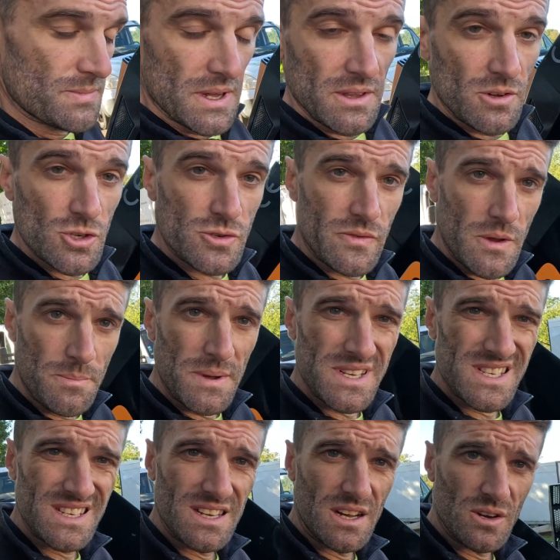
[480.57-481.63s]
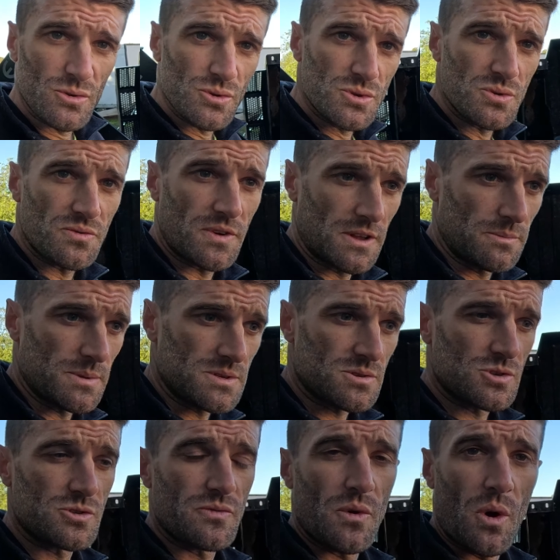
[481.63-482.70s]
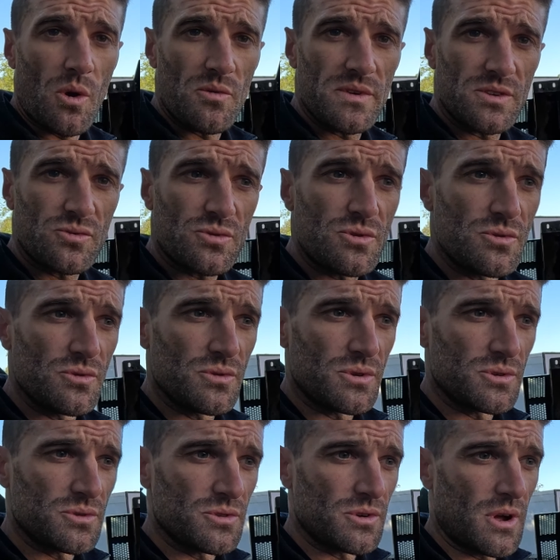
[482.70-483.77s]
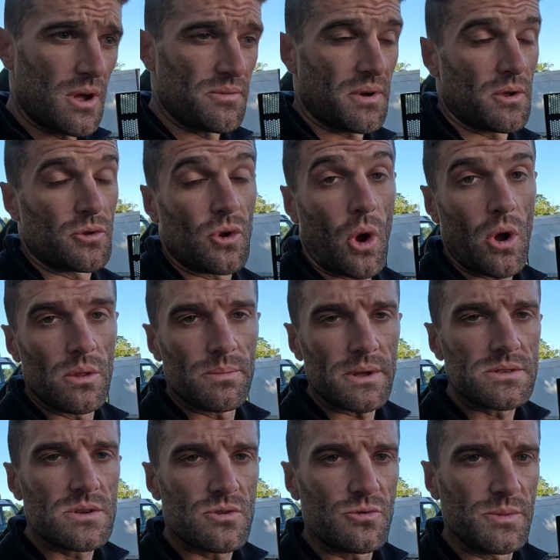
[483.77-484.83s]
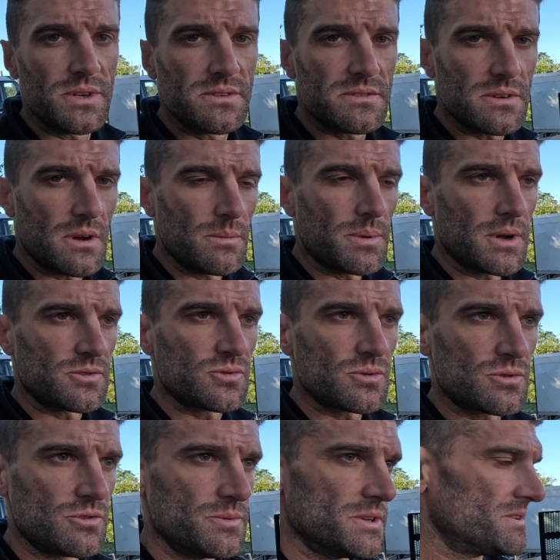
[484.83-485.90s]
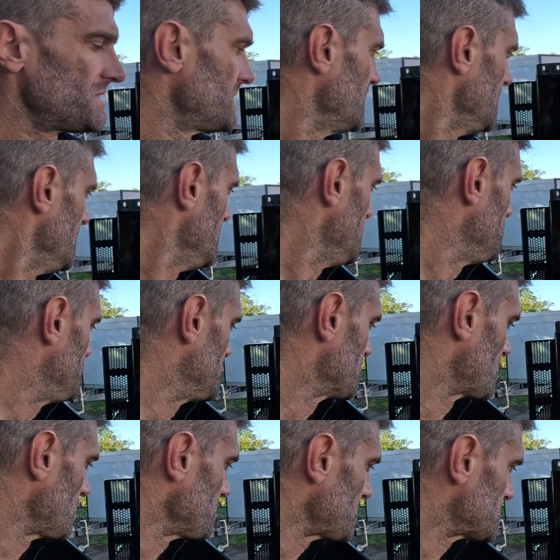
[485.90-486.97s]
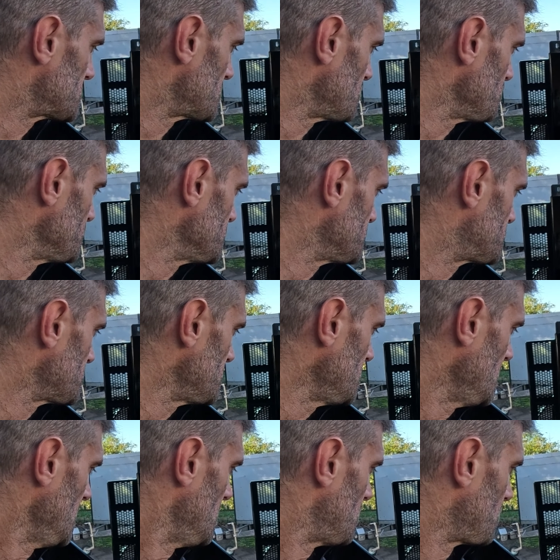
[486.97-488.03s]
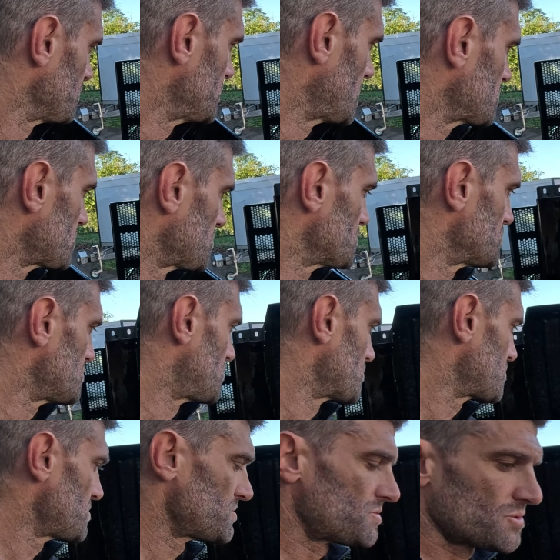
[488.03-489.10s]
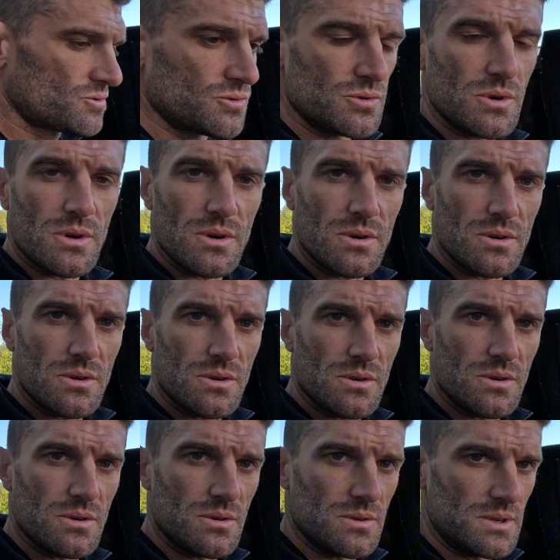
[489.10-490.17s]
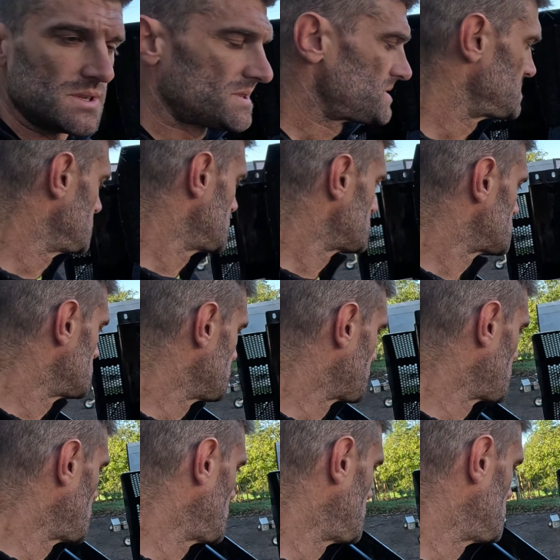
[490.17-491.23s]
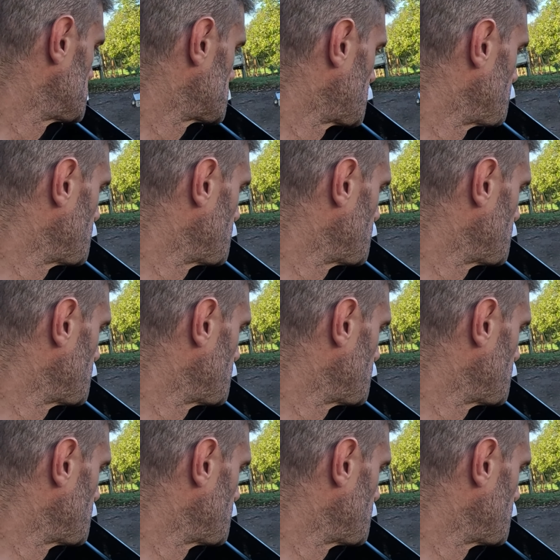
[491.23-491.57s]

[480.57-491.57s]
maintenant, je vais passer un coup de soufflette parce que je veux enlever toute plus, enfin, une grande partie de l'humidité, hein, pas toute l'humidité, mais une grande partie de l'humidité. On a retendu donc du coup ici à ce niveau-là les